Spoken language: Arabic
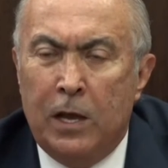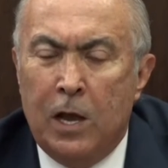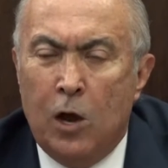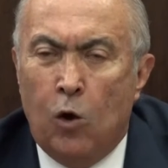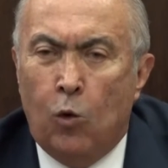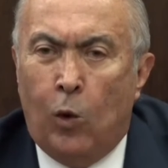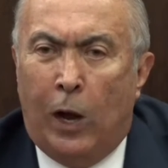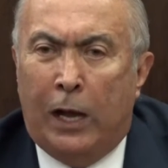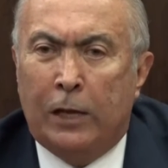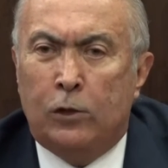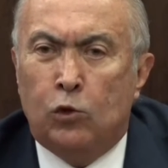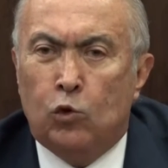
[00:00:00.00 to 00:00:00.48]

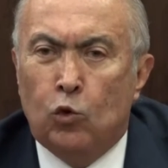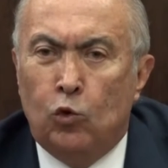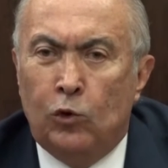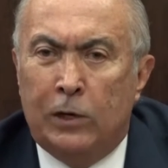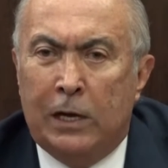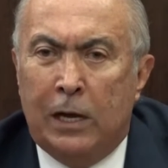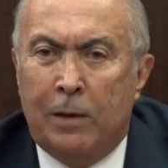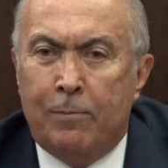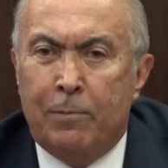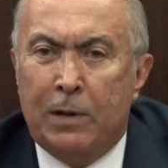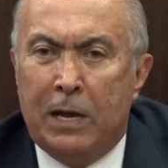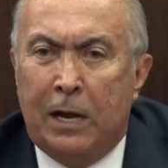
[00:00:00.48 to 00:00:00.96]

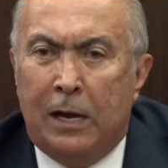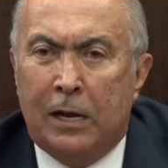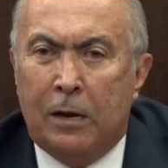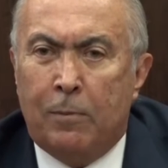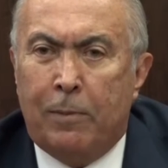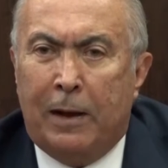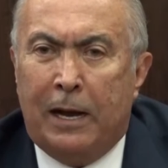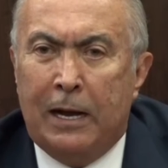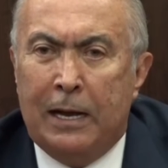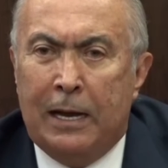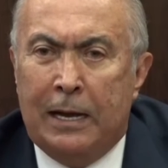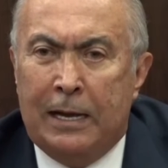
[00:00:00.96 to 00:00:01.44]
وعدتونا
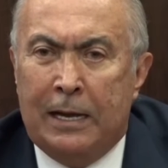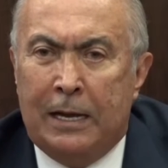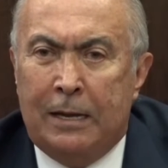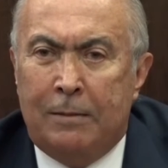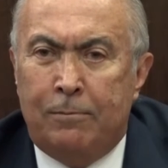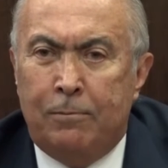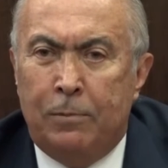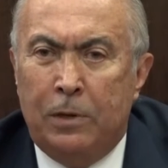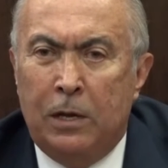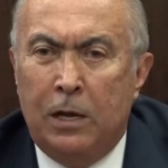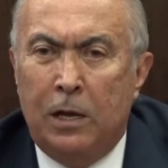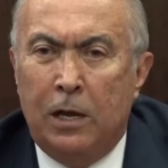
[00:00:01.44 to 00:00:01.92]
باربع
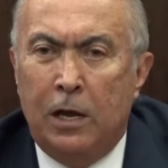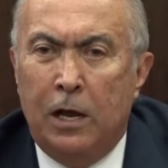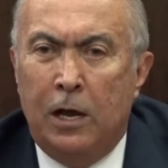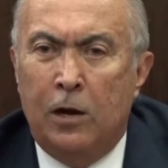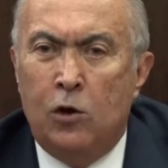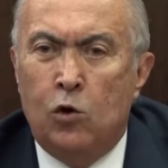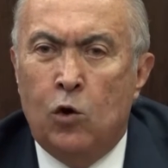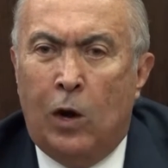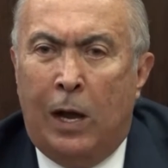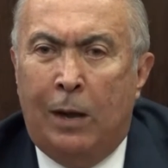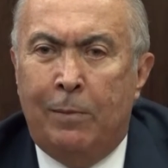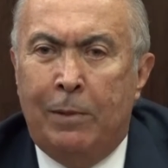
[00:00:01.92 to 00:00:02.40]
اب
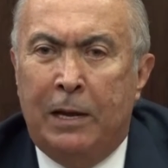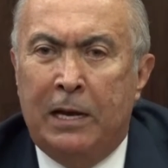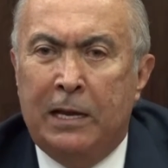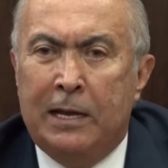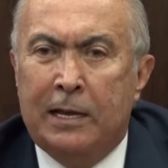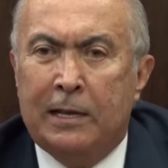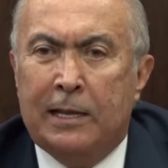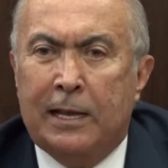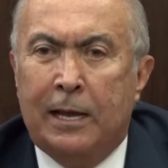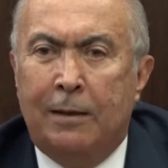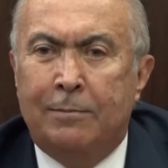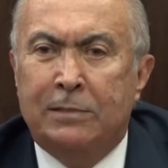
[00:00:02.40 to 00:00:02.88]
انه
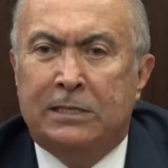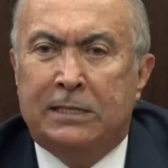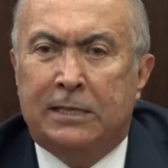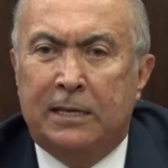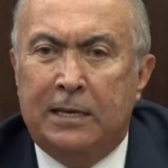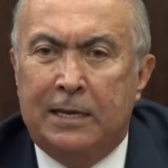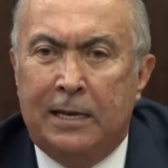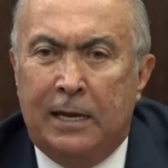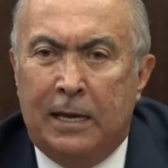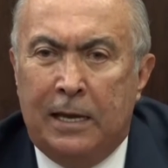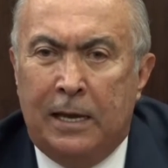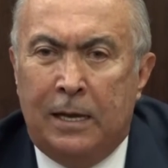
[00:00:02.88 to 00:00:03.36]
عمليه خمسة
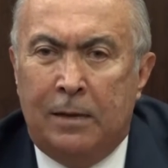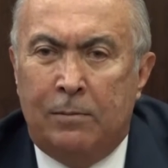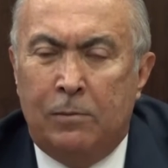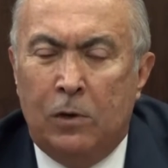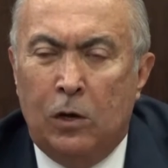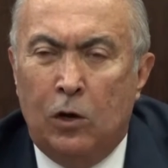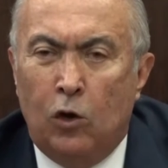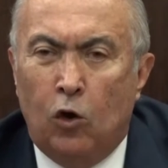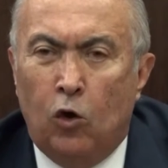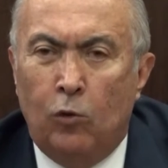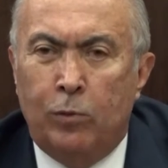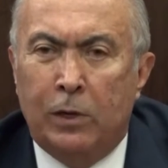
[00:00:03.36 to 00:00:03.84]
ايام
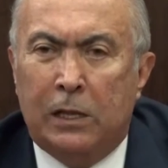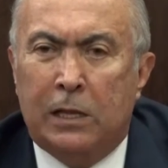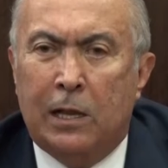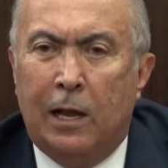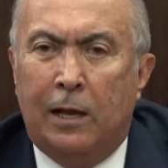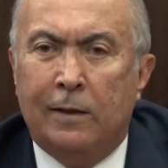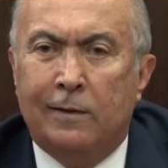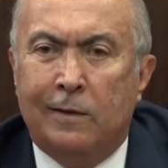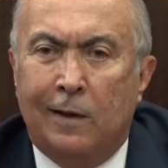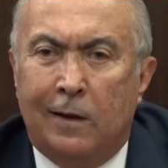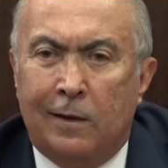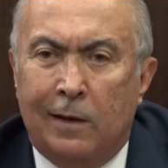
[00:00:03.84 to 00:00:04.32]

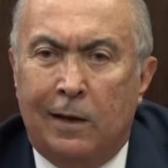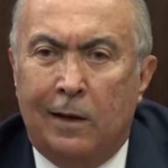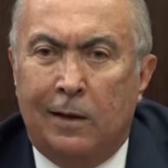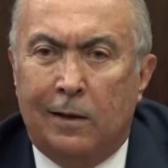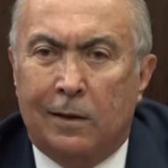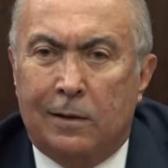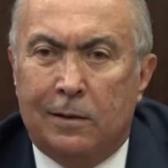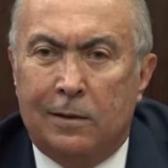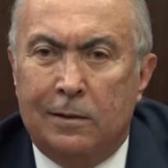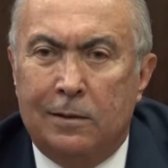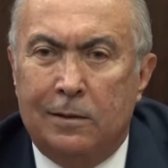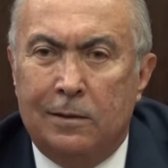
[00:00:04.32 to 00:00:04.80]
وبيطلع
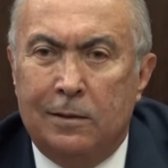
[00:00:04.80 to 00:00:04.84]
التقرير